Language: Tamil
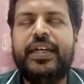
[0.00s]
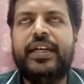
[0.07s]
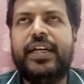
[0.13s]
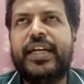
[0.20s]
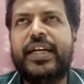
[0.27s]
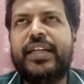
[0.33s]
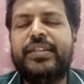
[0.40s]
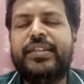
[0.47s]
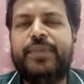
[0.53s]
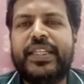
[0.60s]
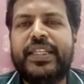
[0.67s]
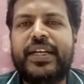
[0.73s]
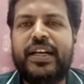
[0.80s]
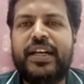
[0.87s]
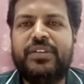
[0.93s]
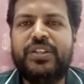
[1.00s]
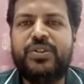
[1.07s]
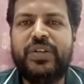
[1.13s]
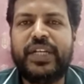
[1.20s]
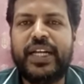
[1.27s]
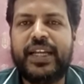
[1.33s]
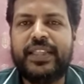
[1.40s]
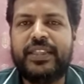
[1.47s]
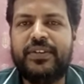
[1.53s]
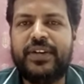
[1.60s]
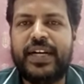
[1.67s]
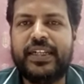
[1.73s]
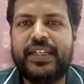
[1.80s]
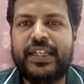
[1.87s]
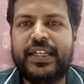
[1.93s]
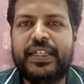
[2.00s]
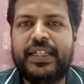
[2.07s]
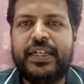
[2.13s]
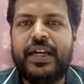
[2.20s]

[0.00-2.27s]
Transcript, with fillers: ரெண்டாயிரத்தி பதினெட்டுல வந்து ஒரு இடத்த வாங்கினேன்